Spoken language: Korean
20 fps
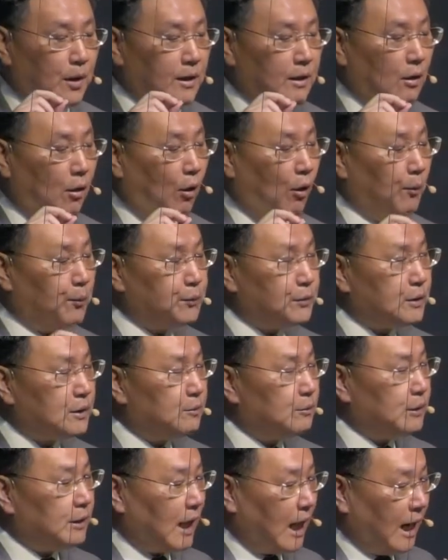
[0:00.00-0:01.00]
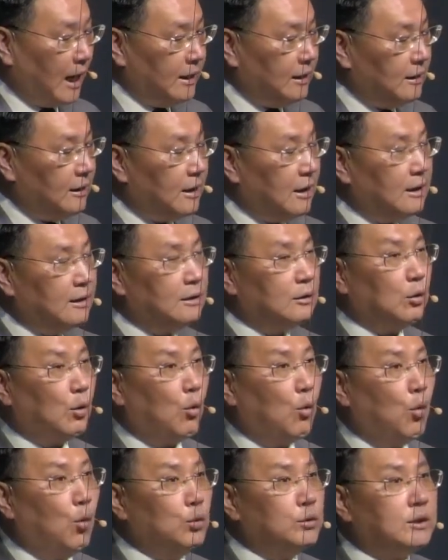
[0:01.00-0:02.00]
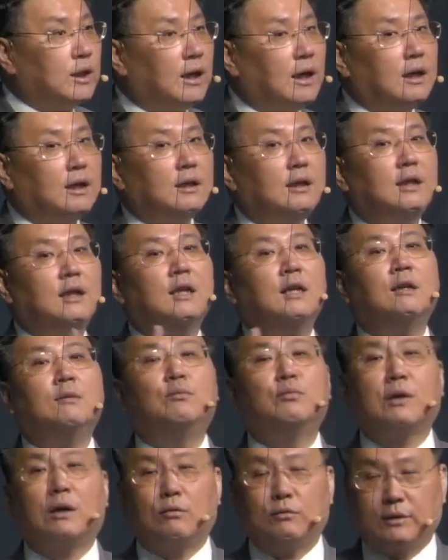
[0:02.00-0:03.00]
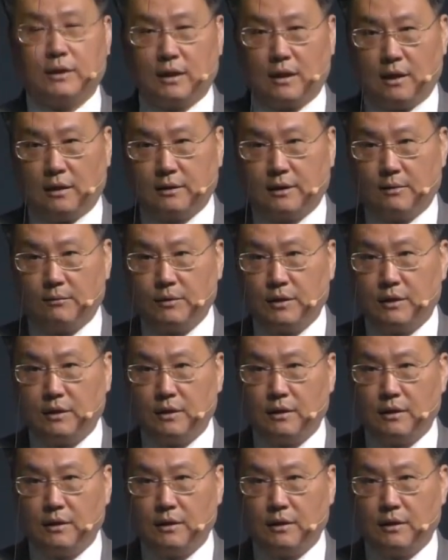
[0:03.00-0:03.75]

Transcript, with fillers: 없으면 안 되는 옷의 일부라고 생각을 합니다.